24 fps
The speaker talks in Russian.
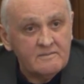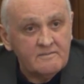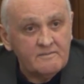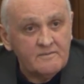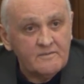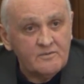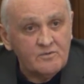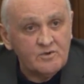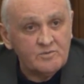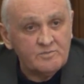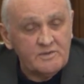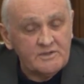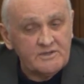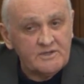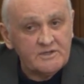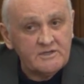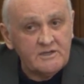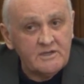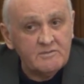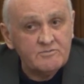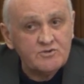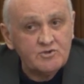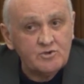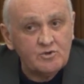Вот по
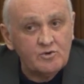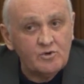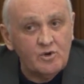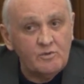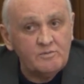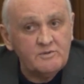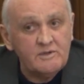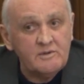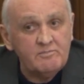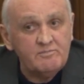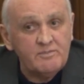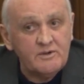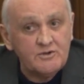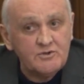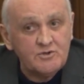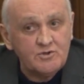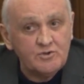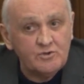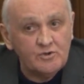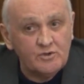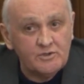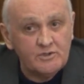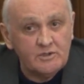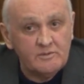таким скромным
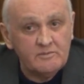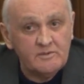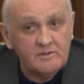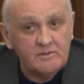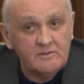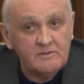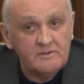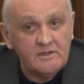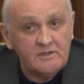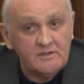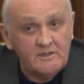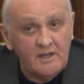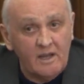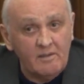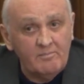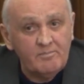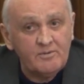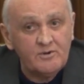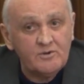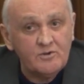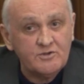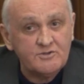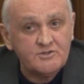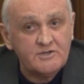подсчетам. и нам
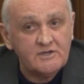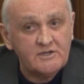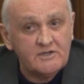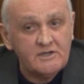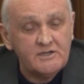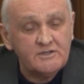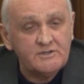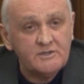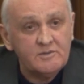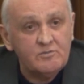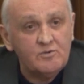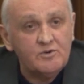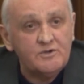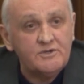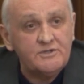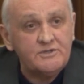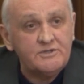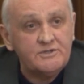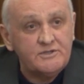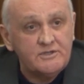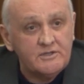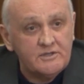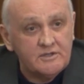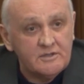придется к этому
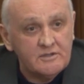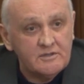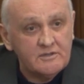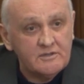идти.